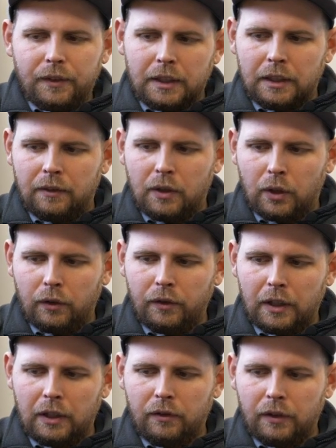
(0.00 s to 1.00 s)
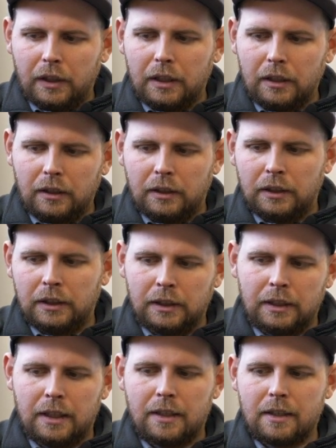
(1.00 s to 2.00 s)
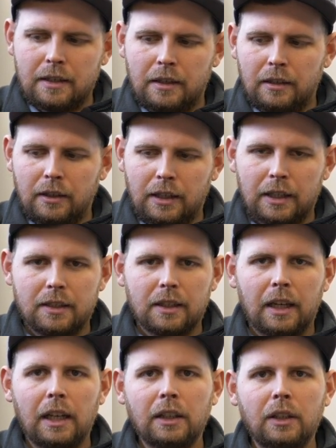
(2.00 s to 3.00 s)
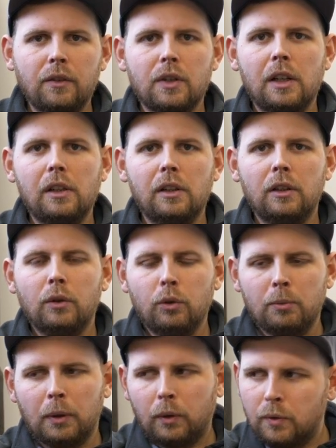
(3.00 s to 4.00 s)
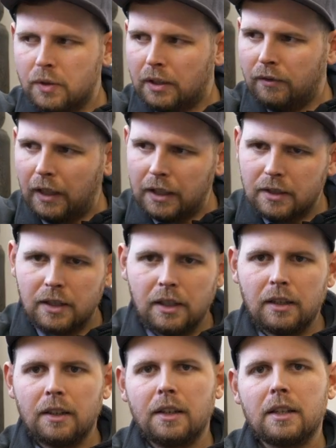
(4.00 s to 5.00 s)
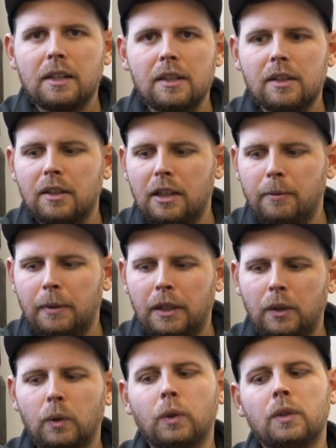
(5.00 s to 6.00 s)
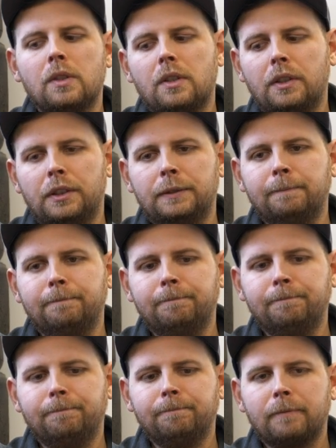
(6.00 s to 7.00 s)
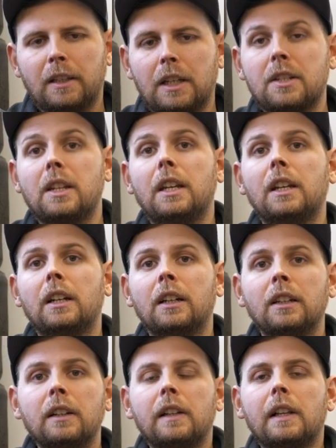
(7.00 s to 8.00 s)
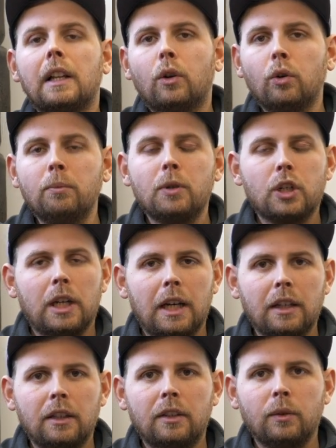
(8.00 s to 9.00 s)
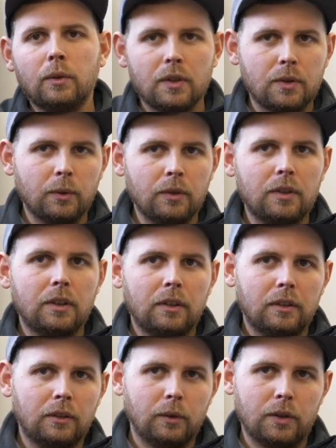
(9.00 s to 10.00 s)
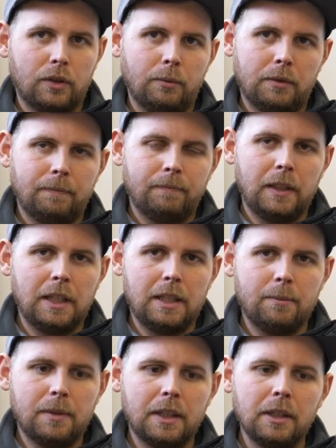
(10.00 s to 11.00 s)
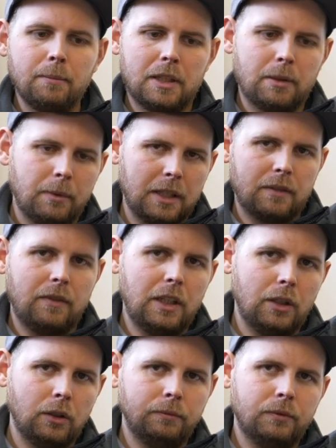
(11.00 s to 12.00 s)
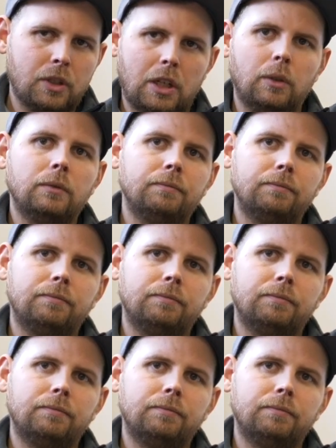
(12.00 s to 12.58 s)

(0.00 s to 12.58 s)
Äh, wir hoffen einfach, äh, dass das relativ schnell über uns hinwegzieht, das ganze Thema, und ähm, dass hier jeder unbeschadet und gesund durchkommt. In diesem Sinne, bis zum nächsten Video. Ciao.